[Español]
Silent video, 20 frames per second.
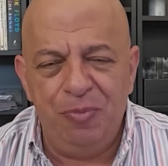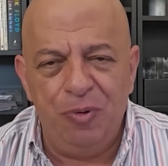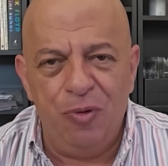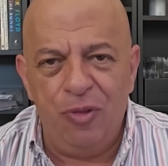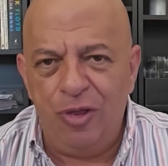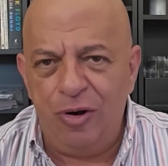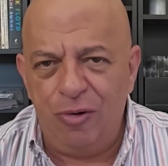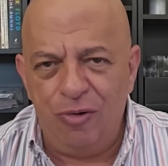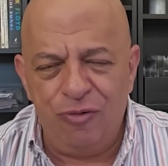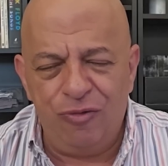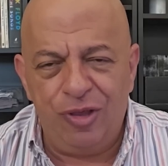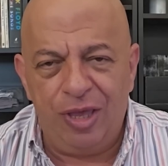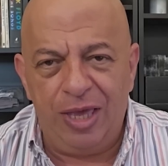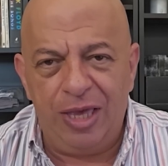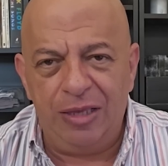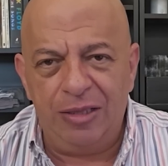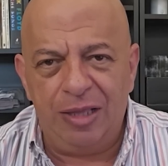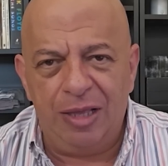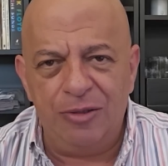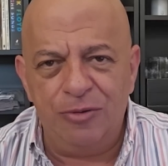poderosa
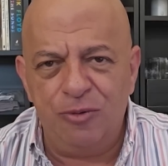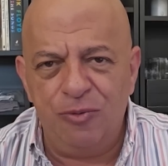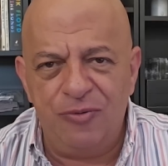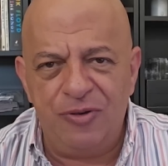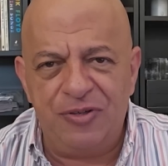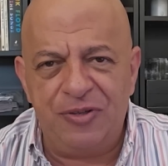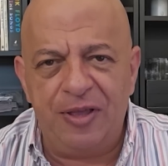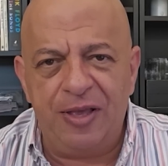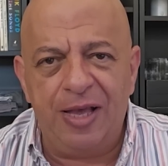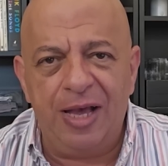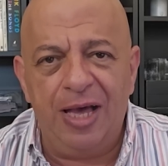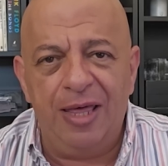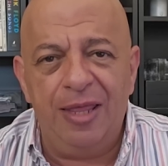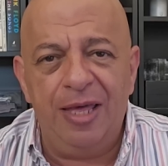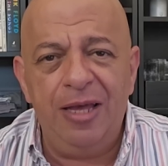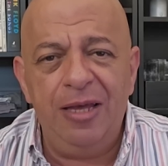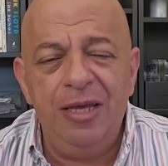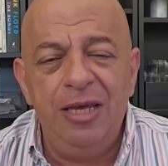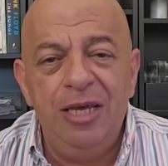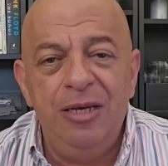y tan
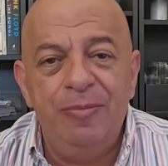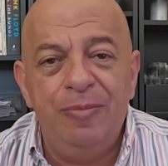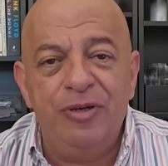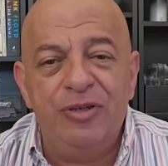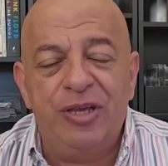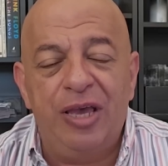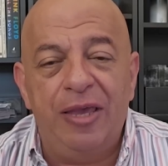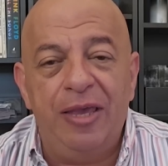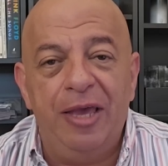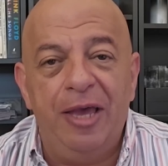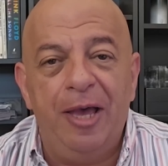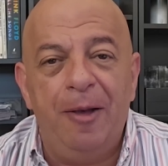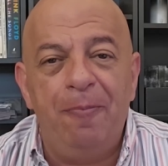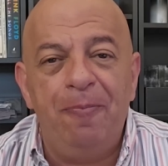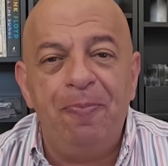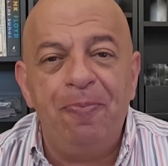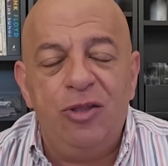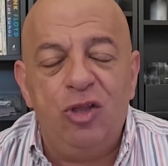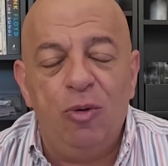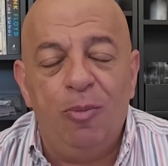sofisticada, pues
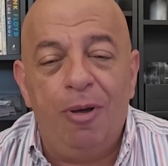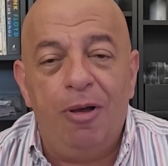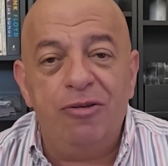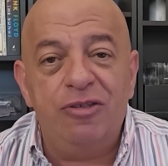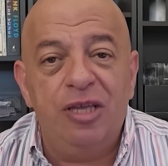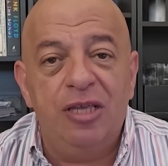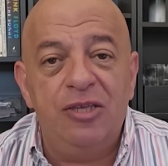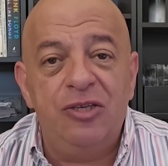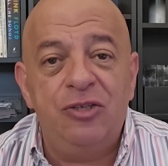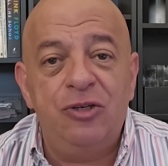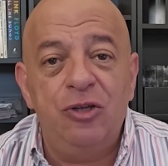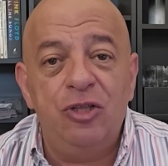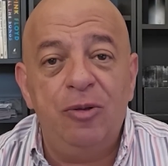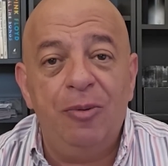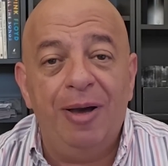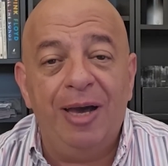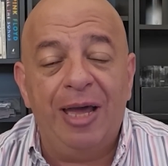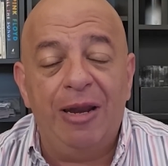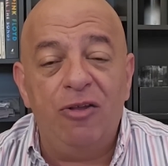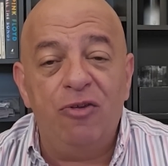haya tomado esta decisión de
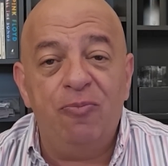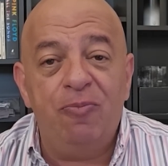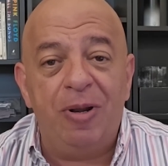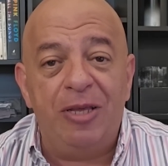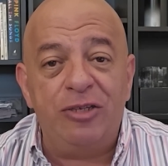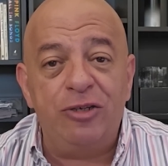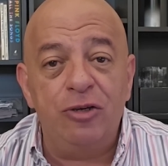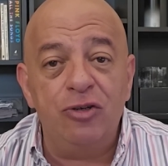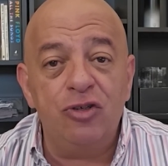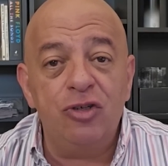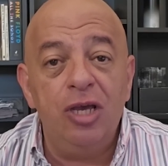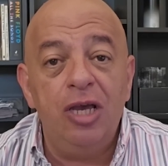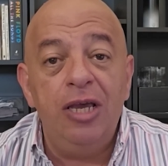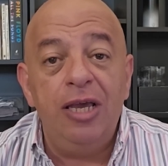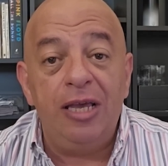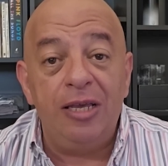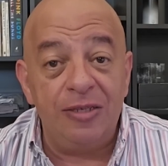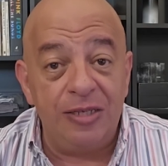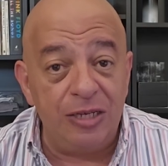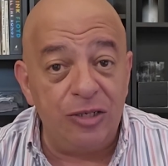bajar los precios.
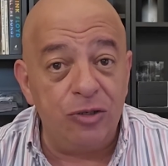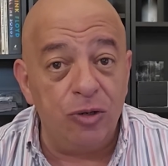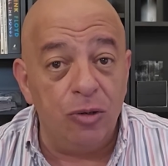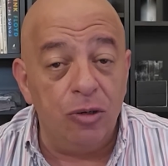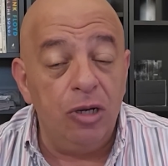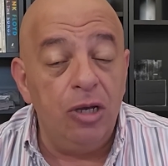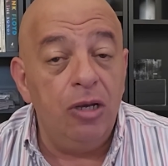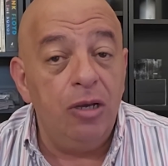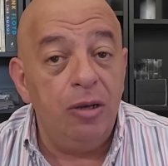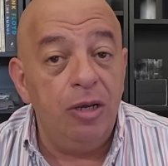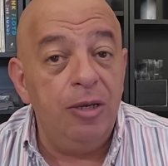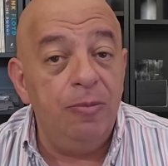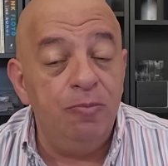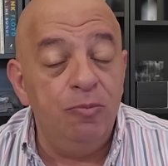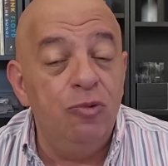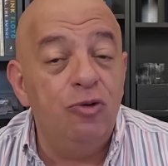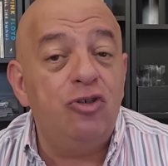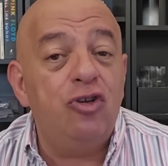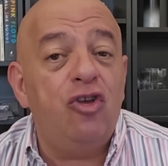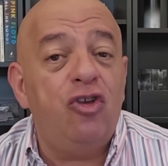Insisto,
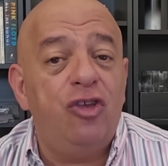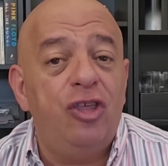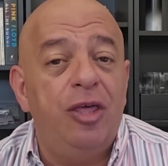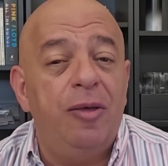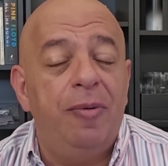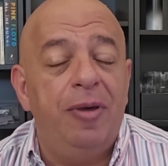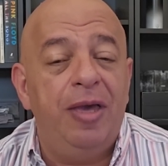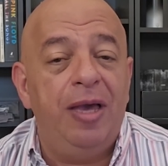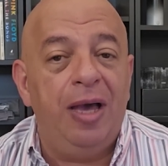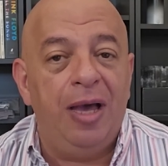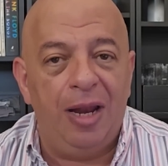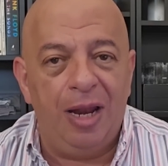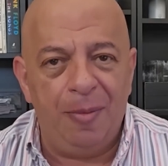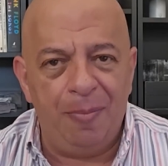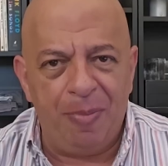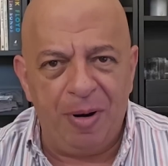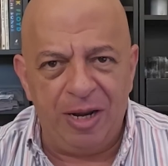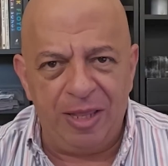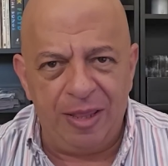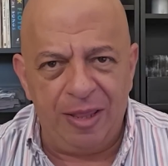mucho se debe a la
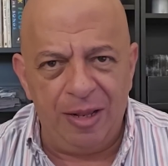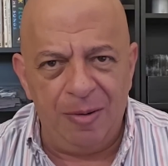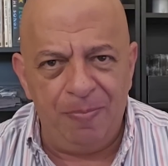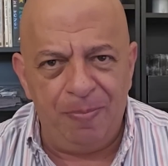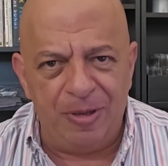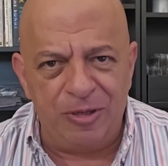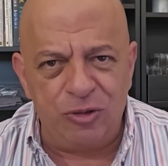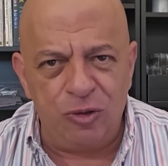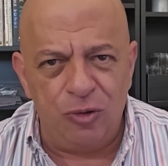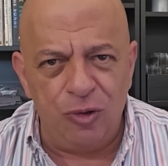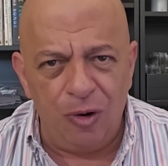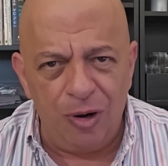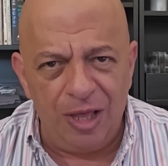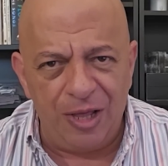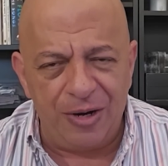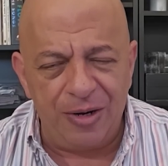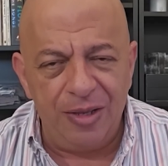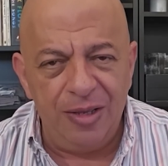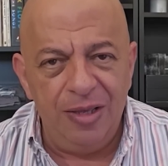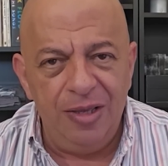paridad del peso
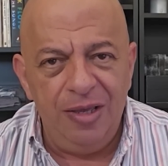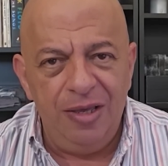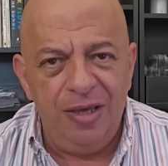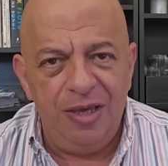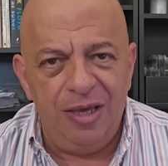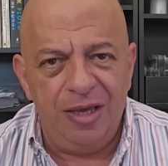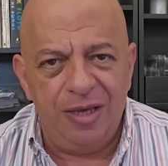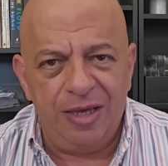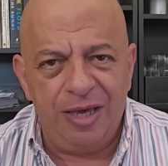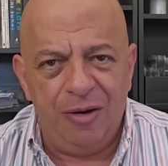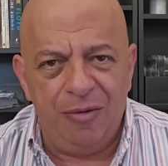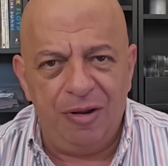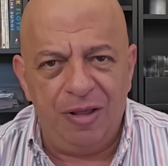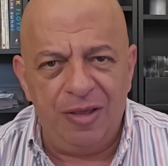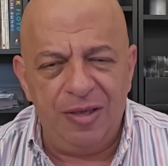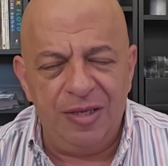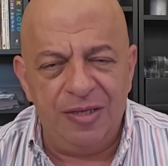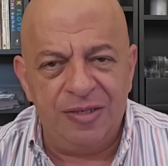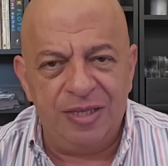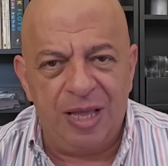dólar. Eh, que ahora
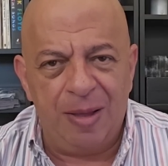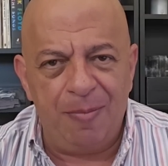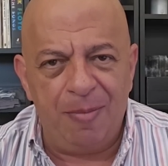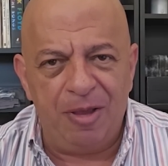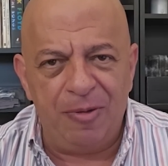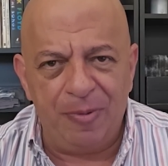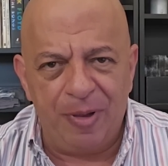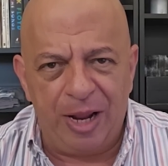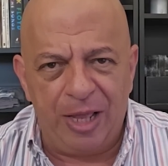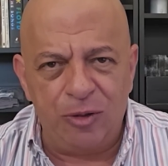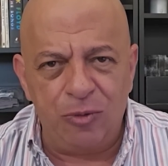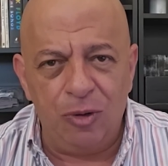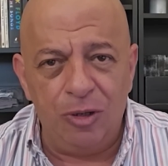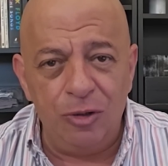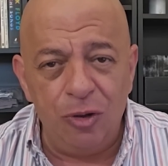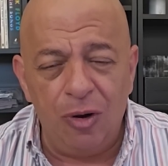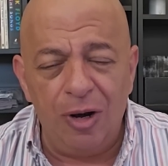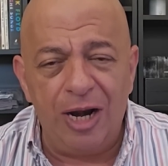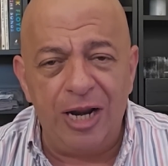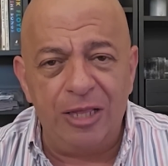está más barato el
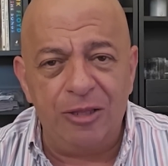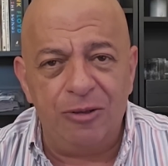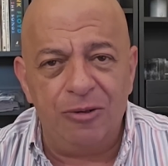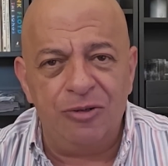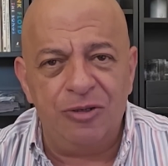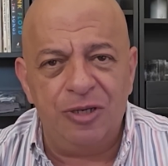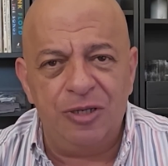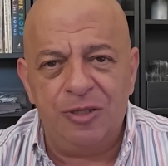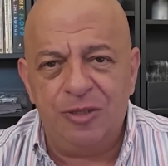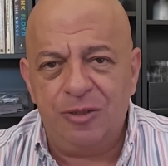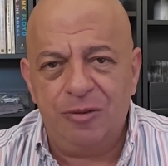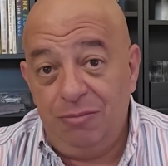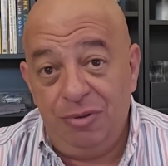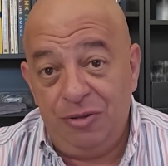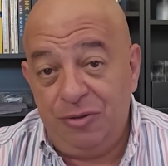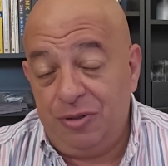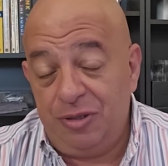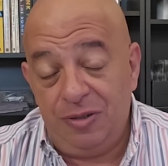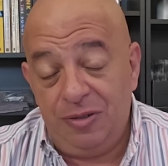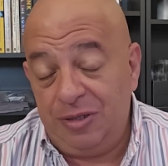dólar, entonces
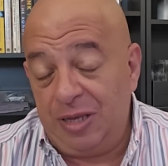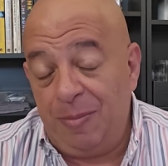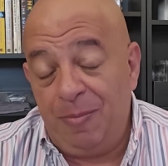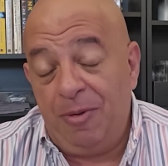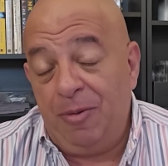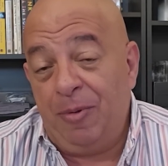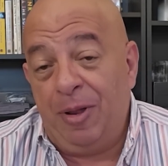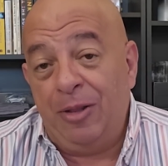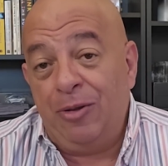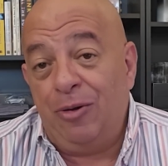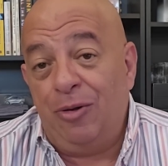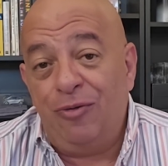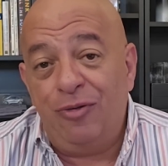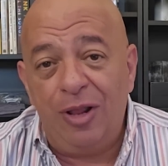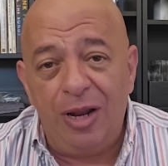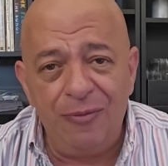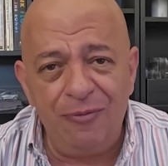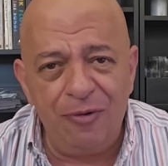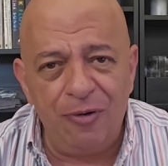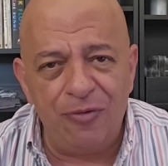pues, están más baratos los
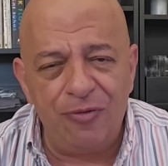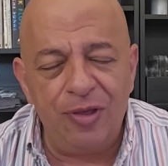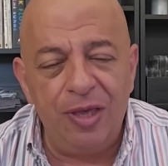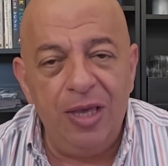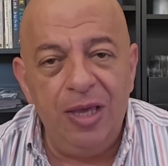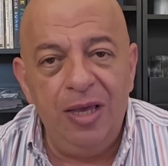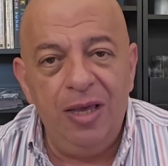teléfonos.